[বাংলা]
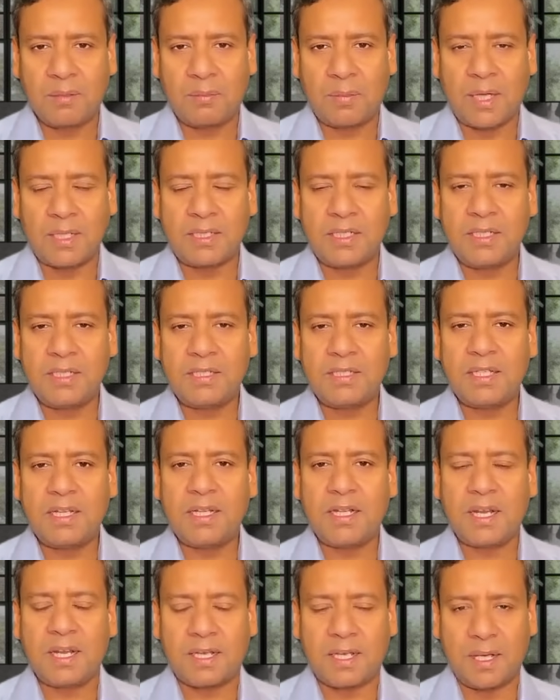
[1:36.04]
মাঝি
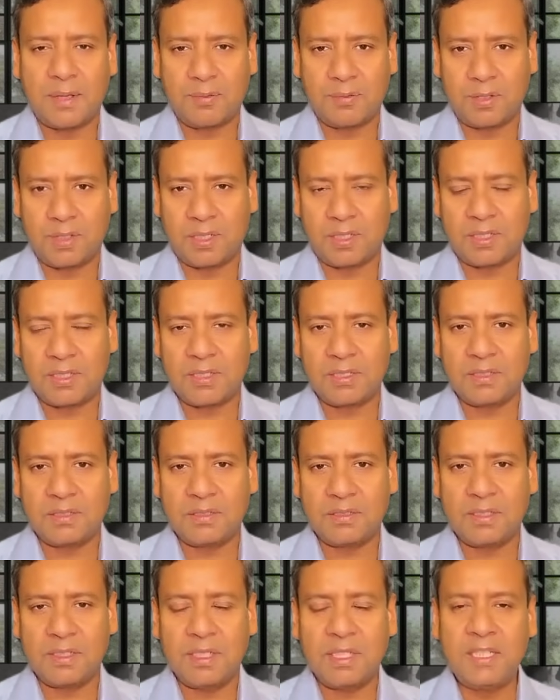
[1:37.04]
জেলেরা কেমন আছে
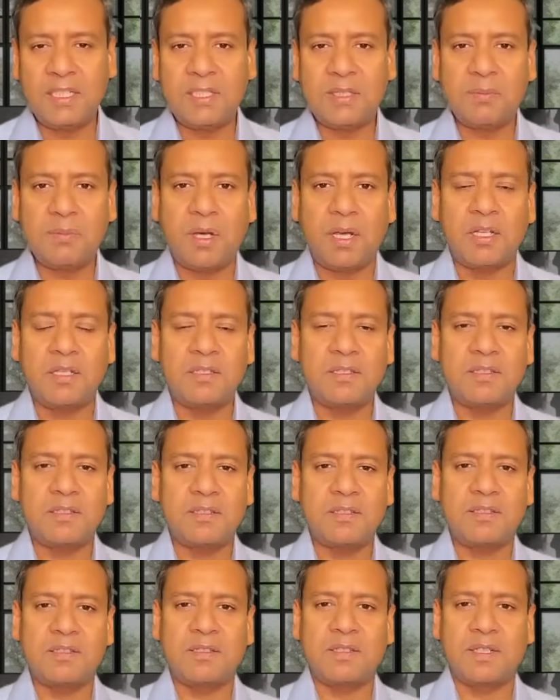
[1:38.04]
ইলিশ মাছ
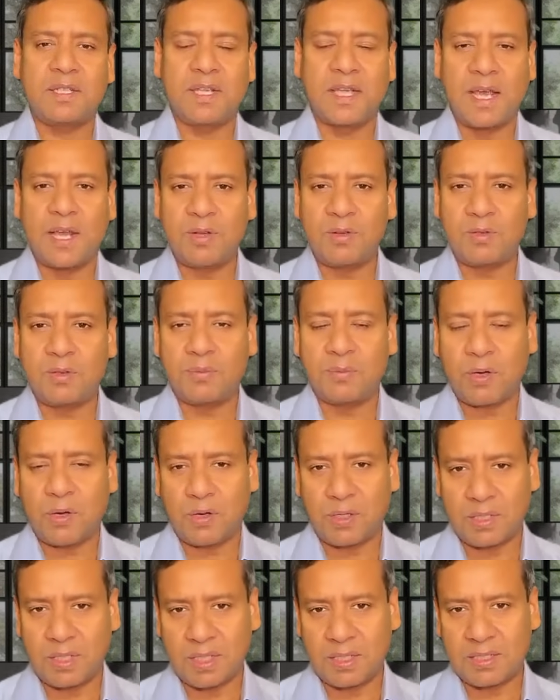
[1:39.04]
কেন
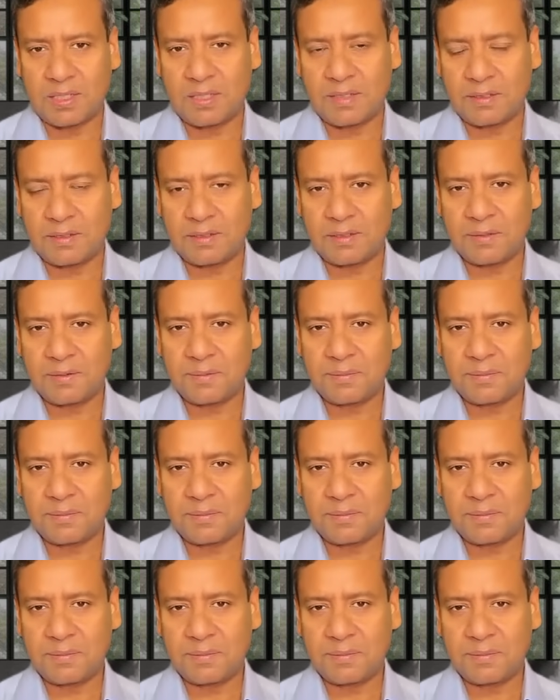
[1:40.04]
পাওয়া যাচ্ছে না